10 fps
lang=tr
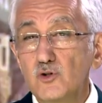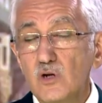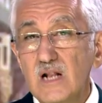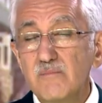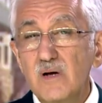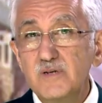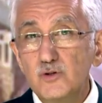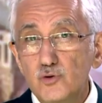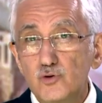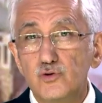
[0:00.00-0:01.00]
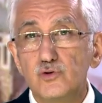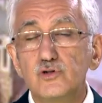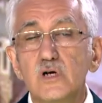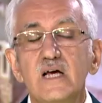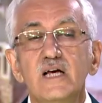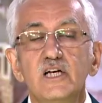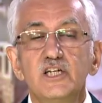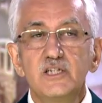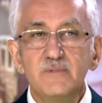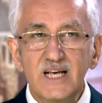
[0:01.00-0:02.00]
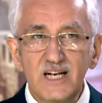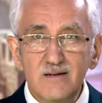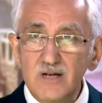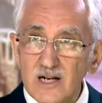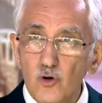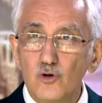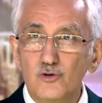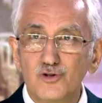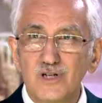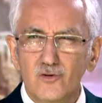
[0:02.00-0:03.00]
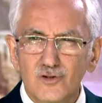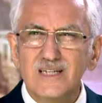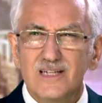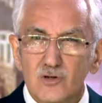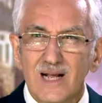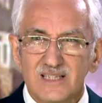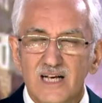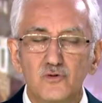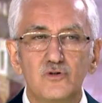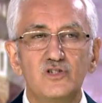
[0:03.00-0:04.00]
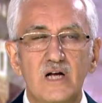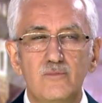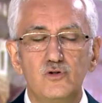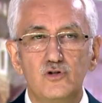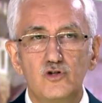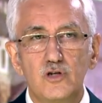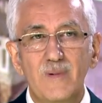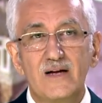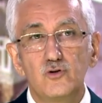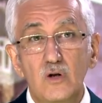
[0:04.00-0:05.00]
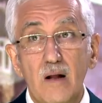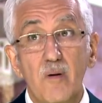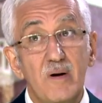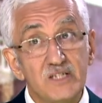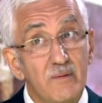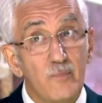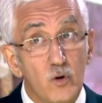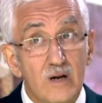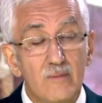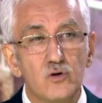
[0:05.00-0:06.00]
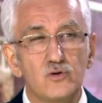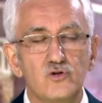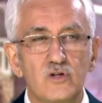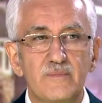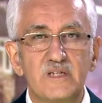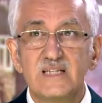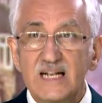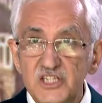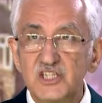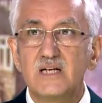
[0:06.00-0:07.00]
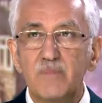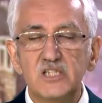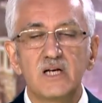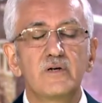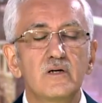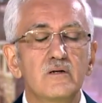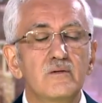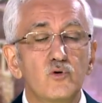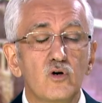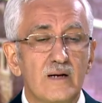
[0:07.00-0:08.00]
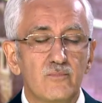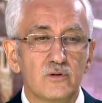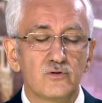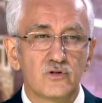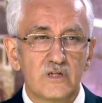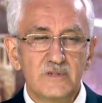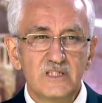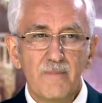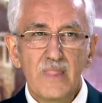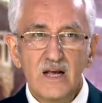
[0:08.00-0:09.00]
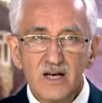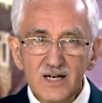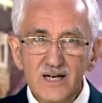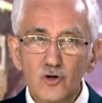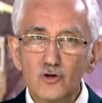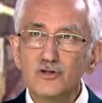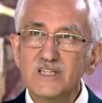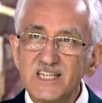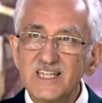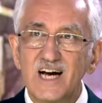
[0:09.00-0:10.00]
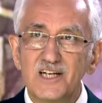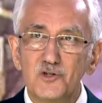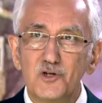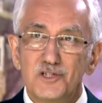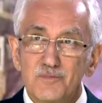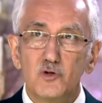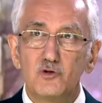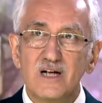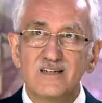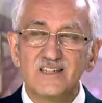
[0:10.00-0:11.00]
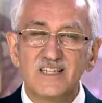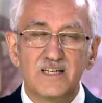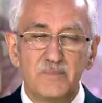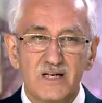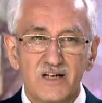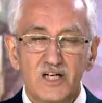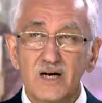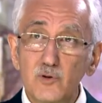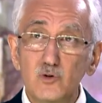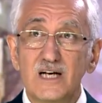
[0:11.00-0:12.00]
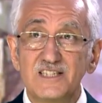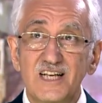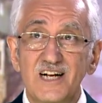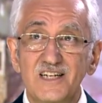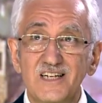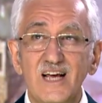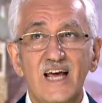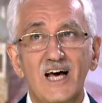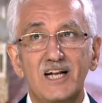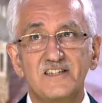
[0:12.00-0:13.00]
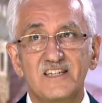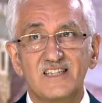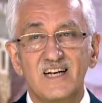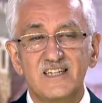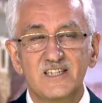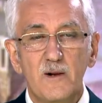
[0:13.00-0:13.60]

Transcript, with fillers: Donanma bir güçtür. Evet. Şimdi gelelim kara ordusuna. Üzerinde esas duracağımız o. Çünkü belki donanma başka bir program konusu olabilir. Denizcilik başka bir program konusu olabilir. Kara ordusu ikiye ayrılıyor. Tıpkı Hunlardaki gibi. Kapıkulu askerleri, eyalet askerleri.